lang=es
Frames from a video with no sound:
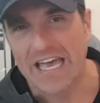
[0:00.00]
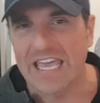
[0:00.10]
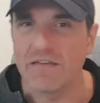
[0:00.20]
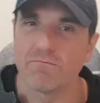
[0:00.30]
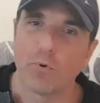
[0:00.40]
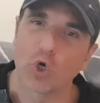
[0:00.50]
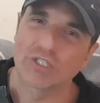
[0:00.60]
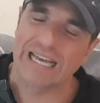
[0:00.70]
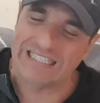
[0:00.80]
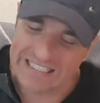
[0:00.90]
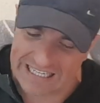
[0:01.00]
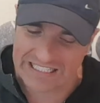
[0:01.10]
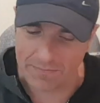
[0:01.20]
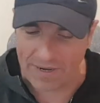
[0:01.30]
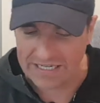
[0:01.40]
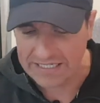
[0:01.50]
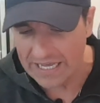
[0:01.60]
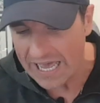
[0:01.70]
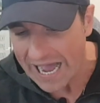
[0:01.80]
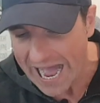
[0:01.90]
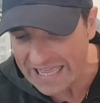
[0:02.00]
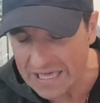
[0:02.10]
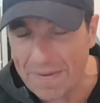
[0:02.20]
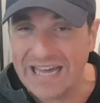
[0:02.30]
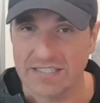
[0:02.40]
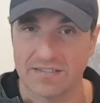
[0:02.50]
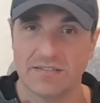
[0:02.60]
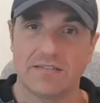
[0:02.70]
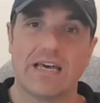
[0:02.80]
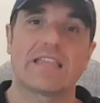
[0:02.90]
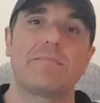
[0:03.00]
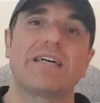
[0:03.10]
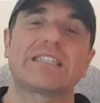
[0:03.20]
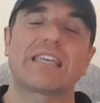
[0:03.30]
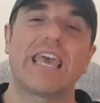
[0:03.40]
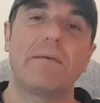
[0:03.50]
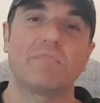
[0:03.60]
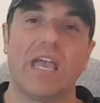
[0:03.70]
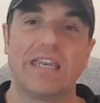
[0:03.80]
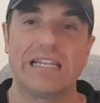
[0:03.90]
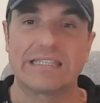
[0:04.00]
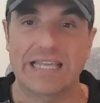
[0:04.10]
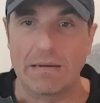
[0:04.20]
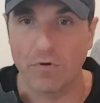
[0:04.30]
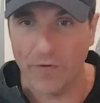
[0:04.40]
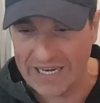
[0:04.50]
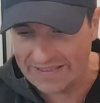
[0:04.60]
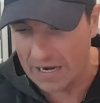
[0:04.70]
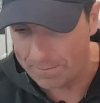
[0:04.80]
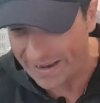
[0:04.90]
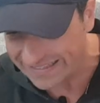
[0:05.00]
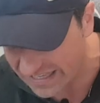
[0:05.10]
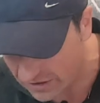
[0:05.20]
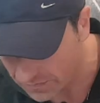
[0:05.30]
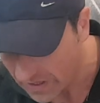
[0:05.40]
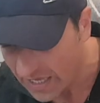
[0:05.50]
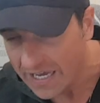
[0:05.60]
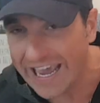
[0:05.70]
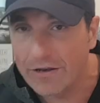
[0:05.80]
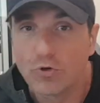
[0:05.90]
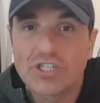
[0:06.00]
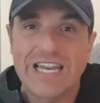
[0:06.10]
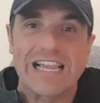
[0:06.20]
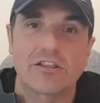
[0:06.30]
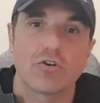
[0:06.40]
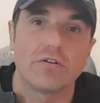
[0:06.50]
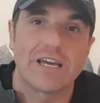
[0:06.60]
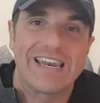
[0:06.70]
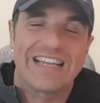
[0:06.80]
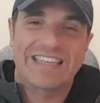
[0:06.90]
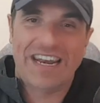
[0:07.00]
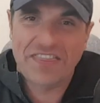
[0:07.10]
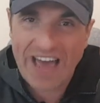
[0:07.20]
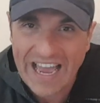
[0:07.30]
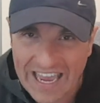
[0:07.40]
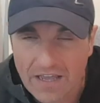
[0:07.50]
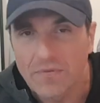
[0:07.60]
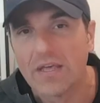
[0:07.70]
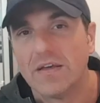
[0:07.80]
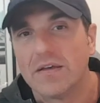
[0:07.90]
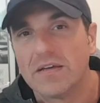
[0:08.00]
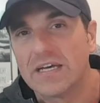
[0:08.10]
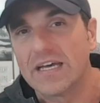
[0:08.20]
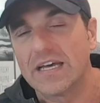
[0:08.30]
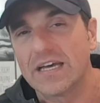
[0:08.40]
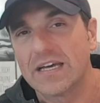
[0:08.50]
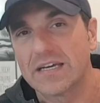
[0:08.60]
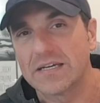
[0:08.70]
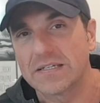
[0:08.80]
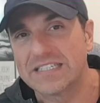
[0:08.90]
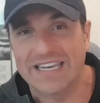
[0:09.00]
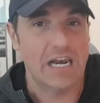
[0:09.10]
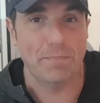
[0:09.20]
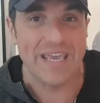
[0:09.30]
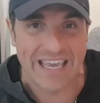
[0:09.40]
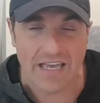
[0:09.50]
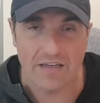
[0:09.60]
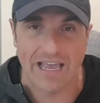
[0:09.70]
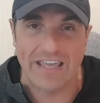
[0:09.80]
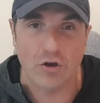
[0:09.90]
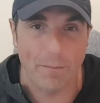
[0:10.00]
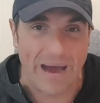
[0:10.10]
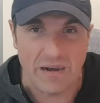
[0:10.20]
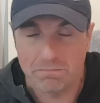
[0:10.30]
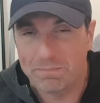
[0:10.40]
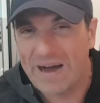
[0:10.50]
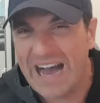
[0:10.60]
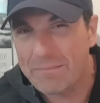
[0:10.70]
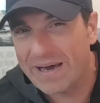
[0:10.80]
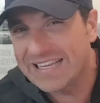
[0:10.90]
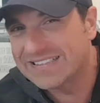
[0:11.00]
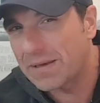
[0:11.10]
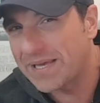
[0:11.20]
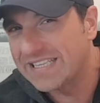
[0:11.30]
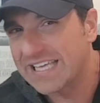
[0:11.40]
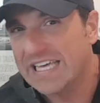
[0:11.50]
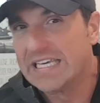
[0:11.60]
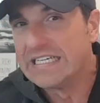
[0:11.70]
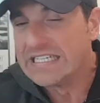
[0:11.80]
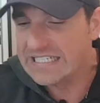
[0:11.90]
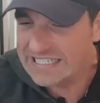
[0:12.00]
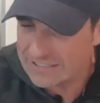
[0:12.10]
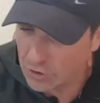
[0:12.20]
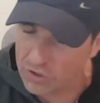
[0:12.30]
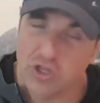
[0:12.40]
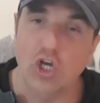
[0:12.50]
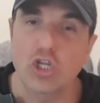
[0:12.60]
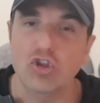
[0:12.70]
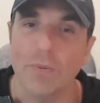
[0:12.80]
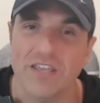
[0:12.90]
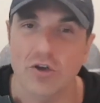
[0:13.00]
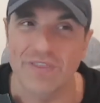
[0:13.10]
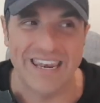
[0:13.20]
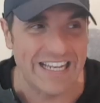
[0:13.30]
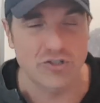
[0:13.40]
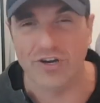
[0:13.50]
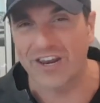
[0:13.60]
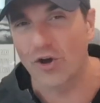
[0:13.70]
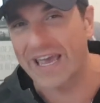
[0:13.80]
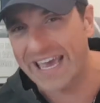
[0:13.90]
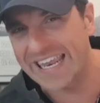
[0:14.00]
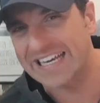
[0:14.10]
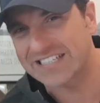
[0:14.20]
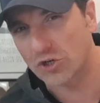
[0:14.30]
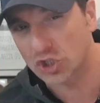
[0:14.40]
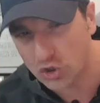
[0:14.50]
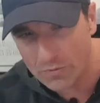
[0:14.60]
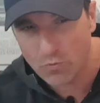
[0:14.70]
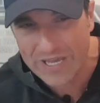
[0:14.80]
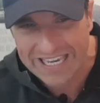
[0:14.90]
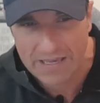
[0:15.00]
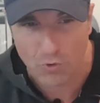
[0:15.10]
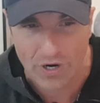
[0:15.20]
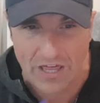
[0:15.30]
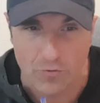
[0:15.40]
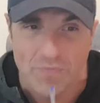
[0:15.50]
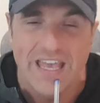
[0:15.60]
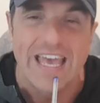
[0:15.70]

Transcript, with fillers: importantísimas. Además, además que en el tramo final del partido, en un salto, en el aterrizaje, eh, Gerard Piqué cayó mal, aparentemente se torció el tobillo derecho, creo que era, si no estoy muy equivocado,